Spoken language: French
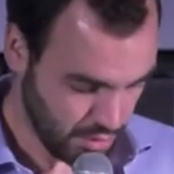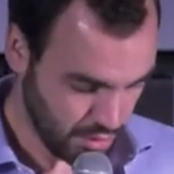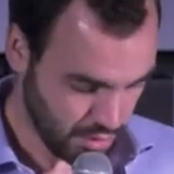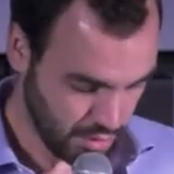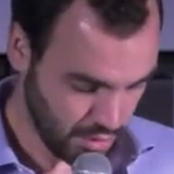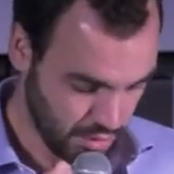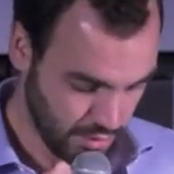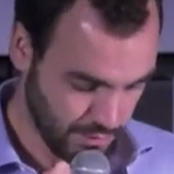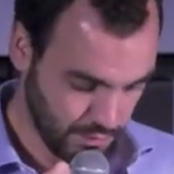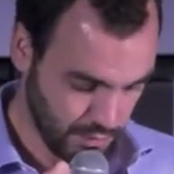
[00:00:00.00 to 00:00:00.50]

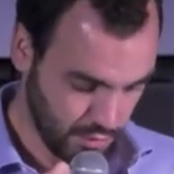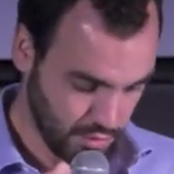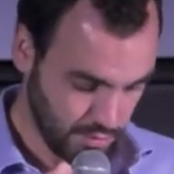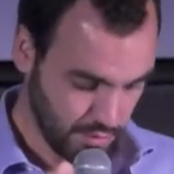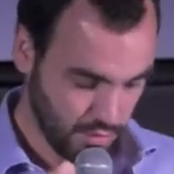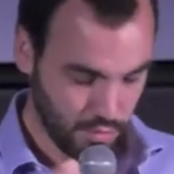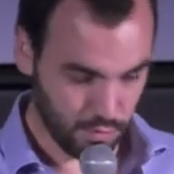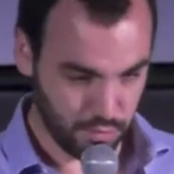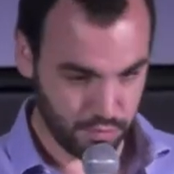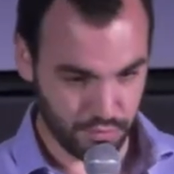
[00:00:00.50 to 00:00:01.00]
euh,
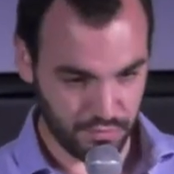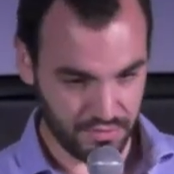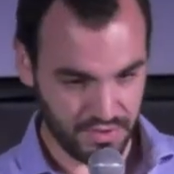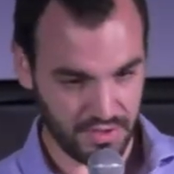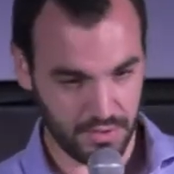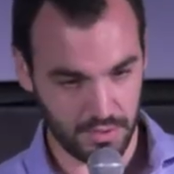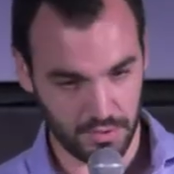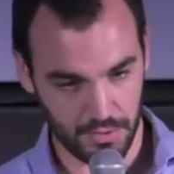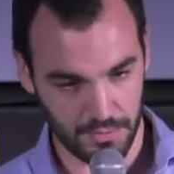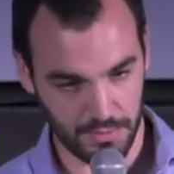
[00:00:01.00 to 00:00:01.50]
comment on
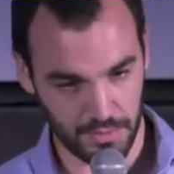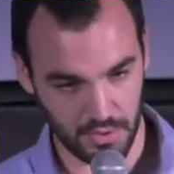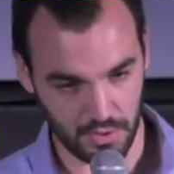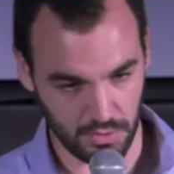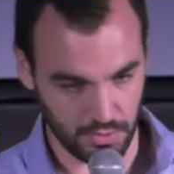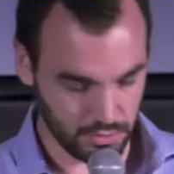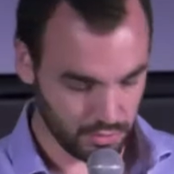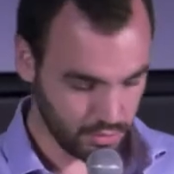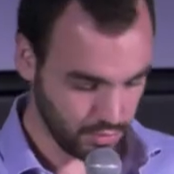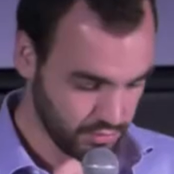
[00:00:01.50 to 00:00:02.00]
pouvait
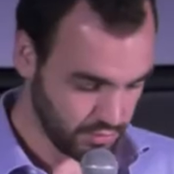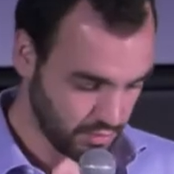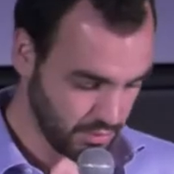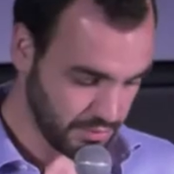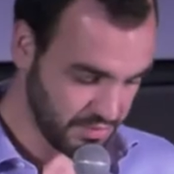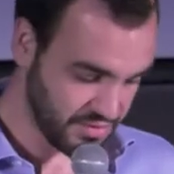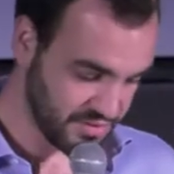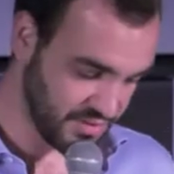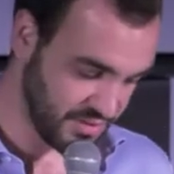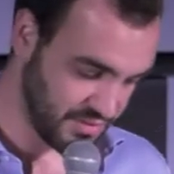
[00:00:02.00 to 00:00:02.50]

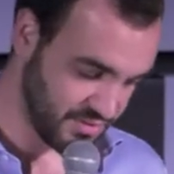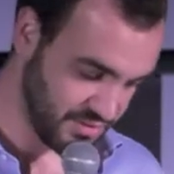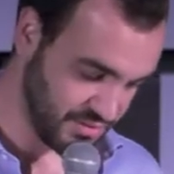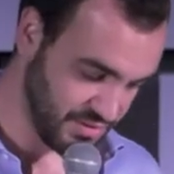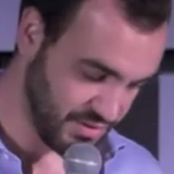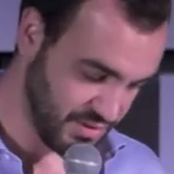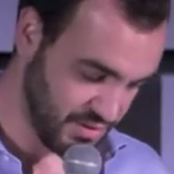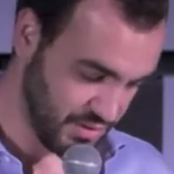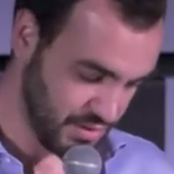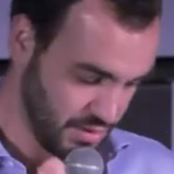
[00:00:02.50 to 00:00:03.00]
transformer cette
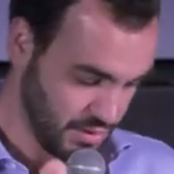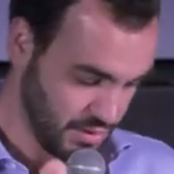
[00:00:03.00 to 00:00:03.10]
idée